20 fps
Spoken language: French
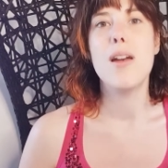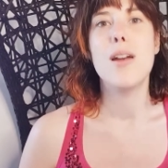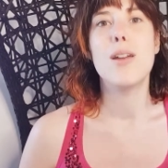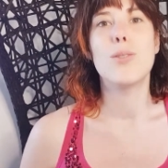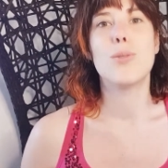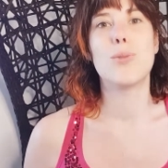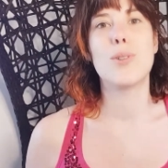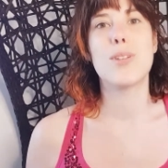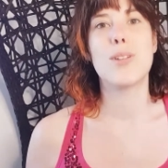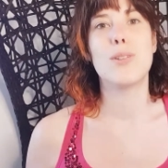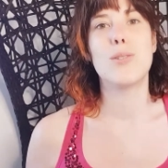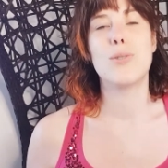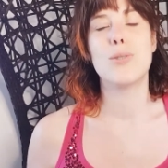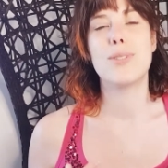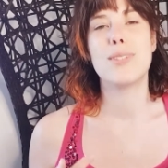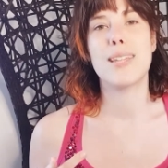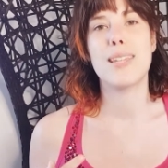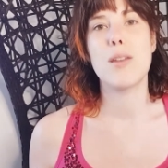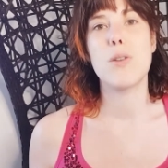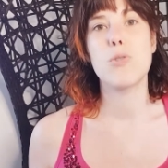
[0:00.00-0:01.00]
Donc le
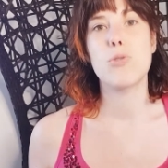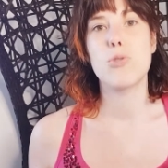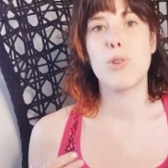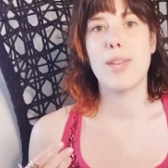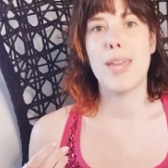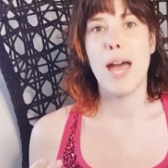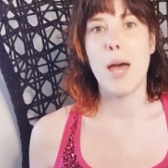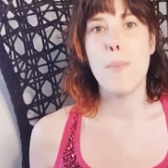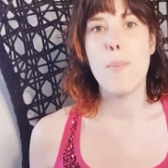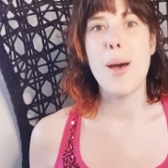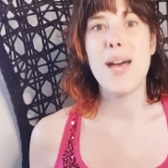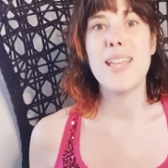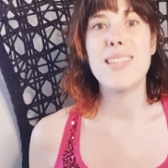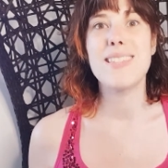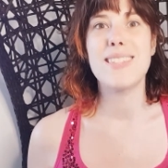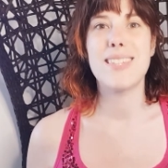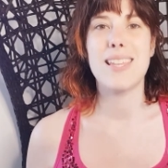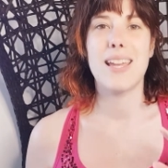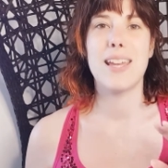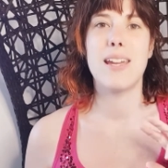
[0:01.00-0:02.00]
triangle de Karpman
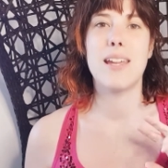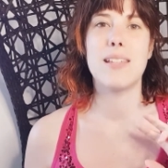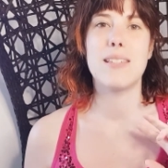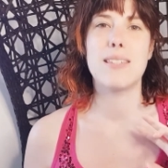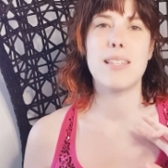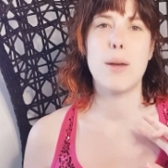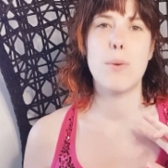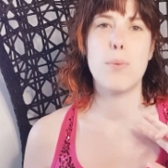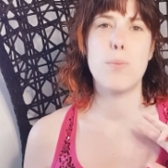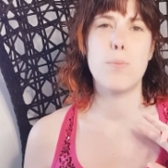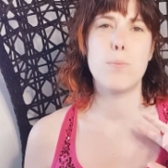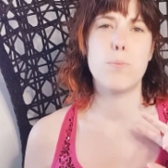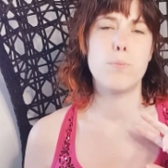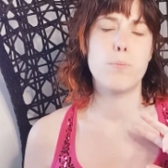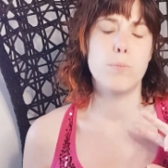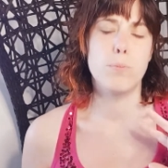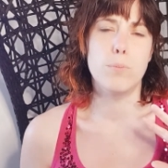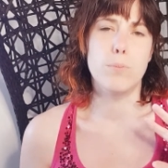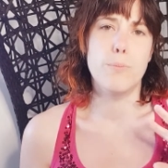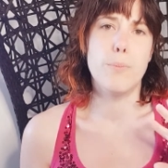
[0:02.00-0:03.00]
ça, ça
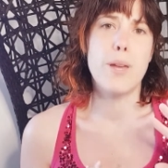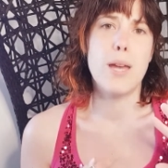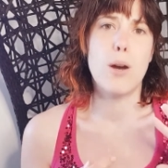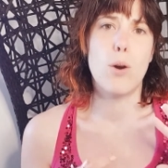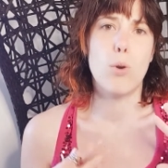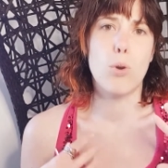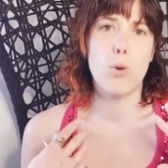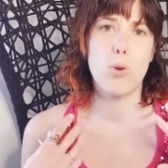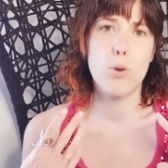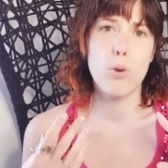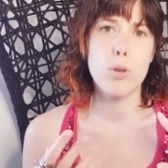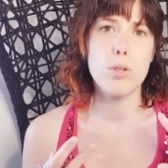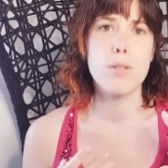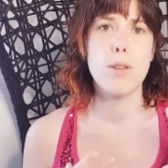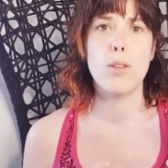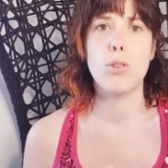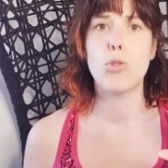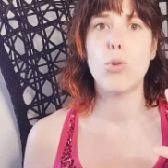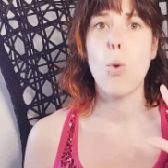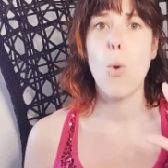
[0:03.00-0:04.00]
met en cause
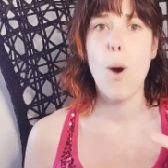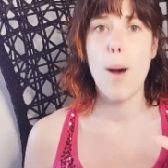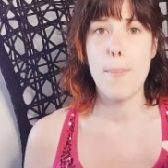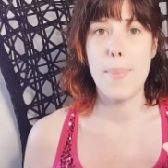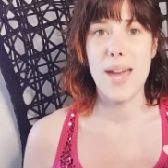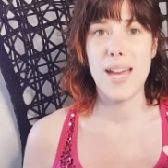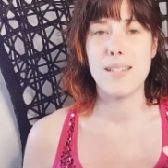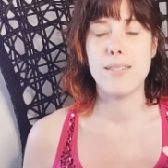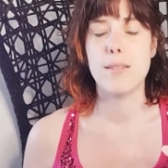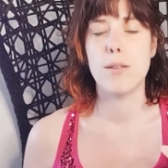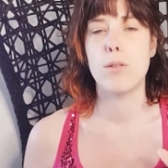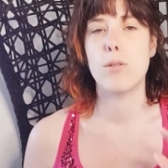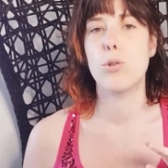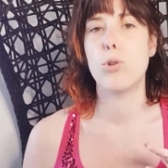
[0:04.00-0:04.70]
trois personnes.